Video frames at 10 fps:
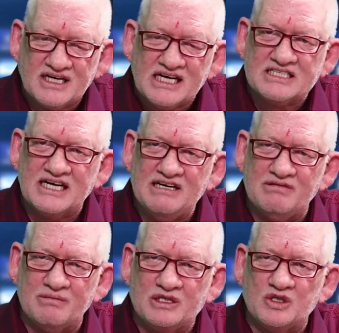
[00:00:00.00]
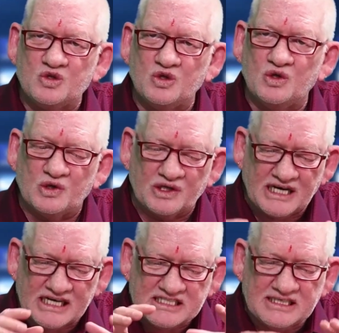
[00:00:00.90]
రాష్ట్రాన్ని విభజిస్తూ
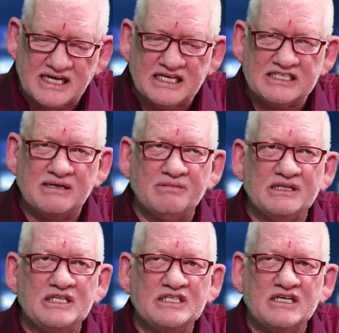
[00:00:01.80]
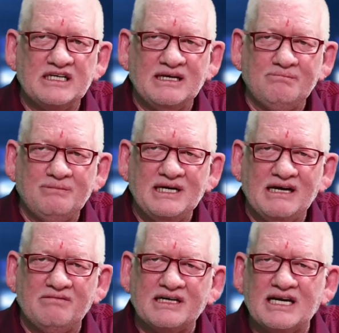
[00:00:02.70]
రాష్ట్రానికి సంబంధించిన ఎంపీలు
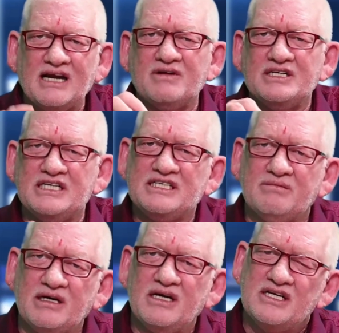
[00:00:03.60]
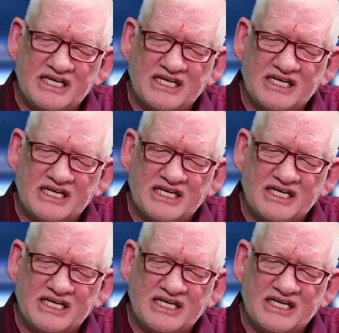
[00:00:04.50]
ఎవరు లేకుండా చేశారమ్మా